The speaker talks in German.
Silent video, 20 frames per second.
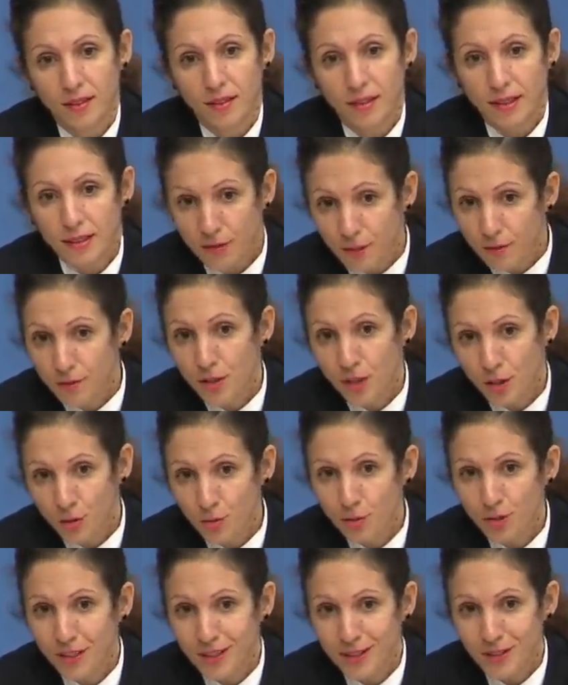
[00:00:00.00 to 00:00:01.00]
Das trifft sich
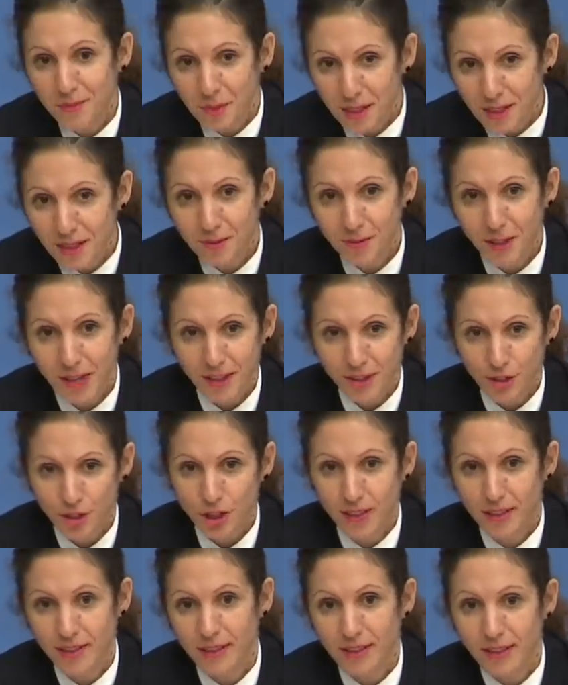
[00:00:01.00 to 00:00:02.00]
gut, dass Sie mir die Frage
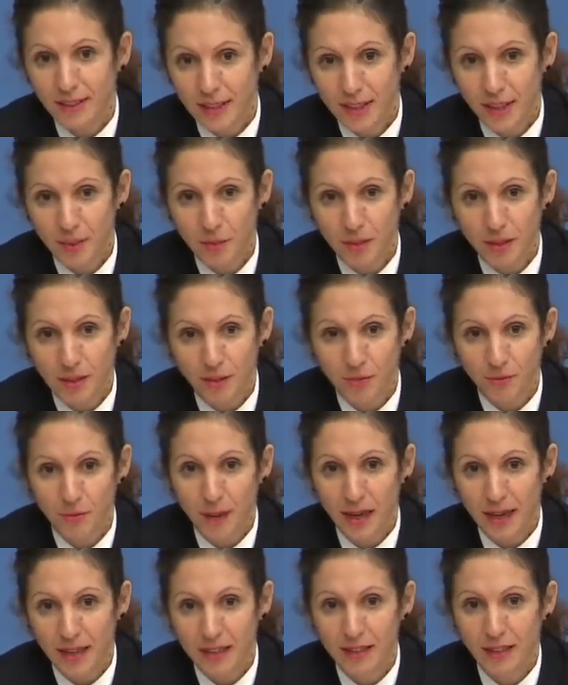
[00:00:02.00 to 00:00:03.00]
stellen, denn ich habe Ihnen auf
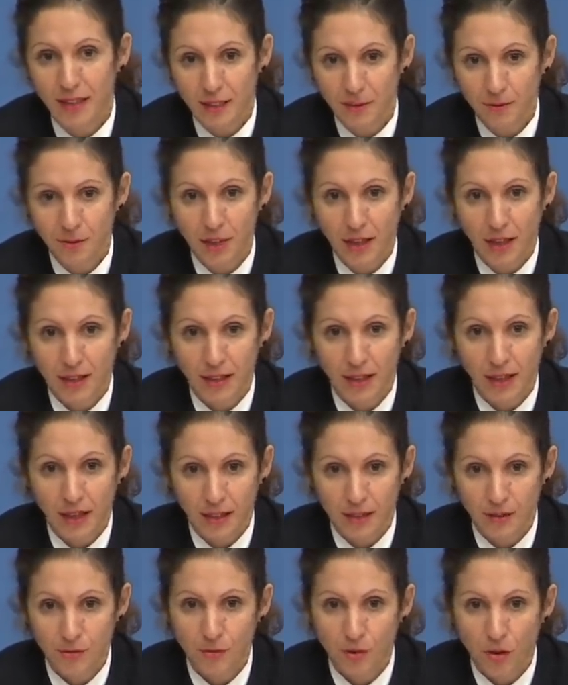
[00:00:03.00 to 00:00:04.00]
beide Anfragen
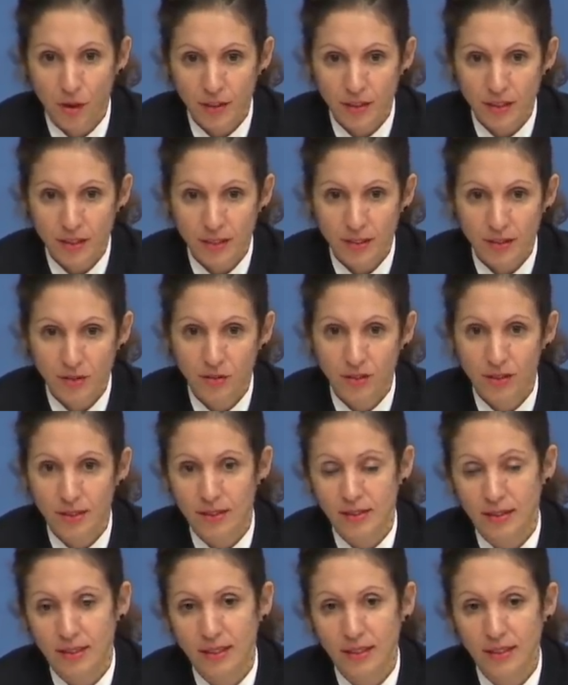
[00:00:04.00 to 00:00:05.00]
geantwortet und
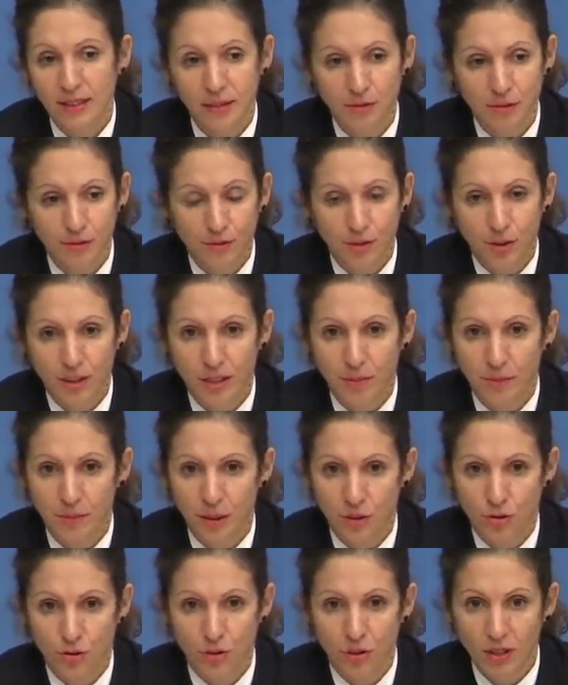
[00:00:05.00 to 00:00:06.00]
es gilt nach wie vor der
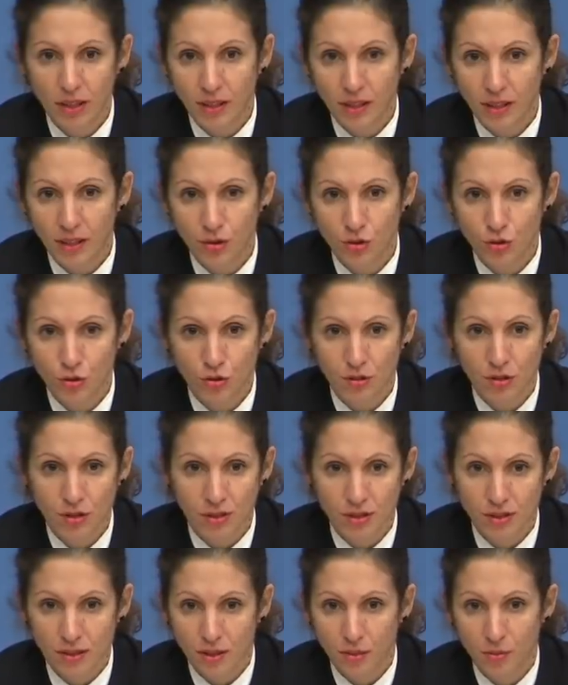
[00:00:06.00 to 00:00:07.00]
Persönlichkeitsschutz.
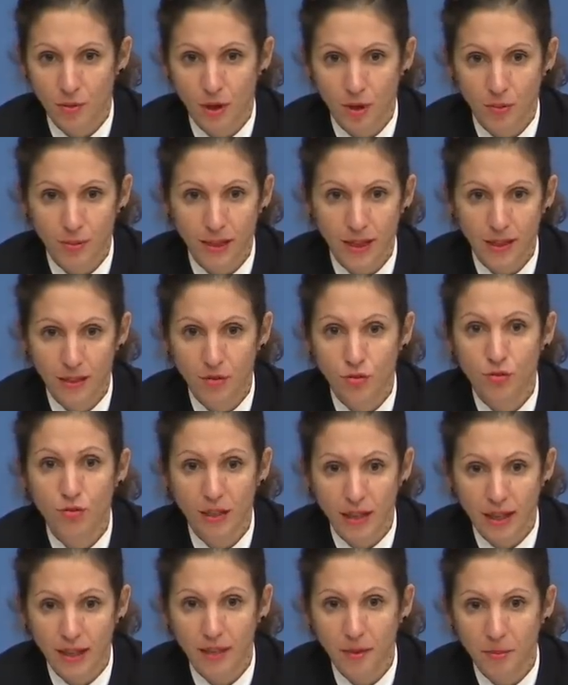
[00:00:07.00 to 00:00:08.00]
Ich sehe überhaupt keine
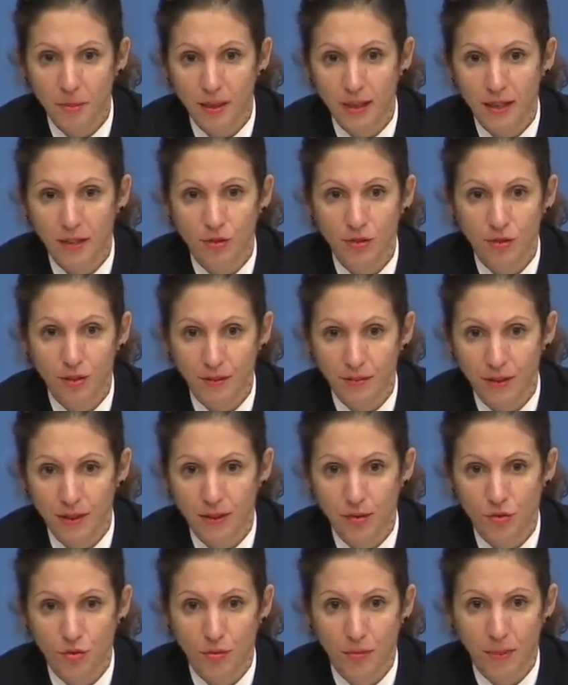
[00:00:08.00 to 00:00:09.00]
Ungleichbehandlung. Ich
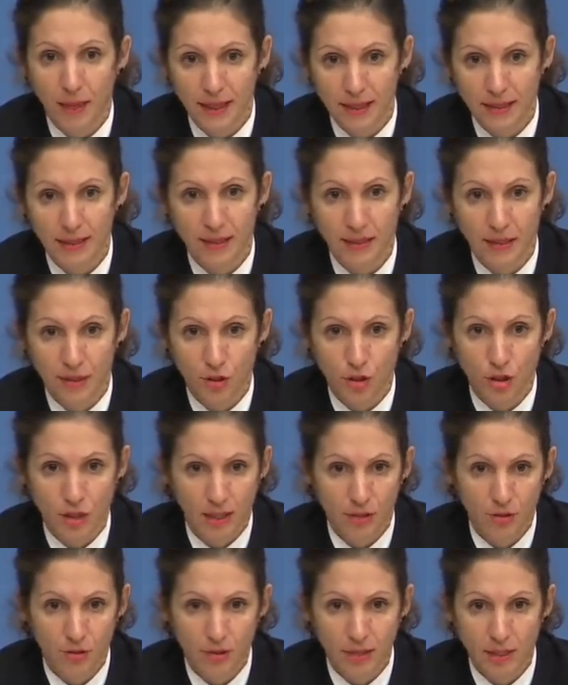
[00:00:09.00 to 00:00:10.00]
werde zu beiden keine Stellung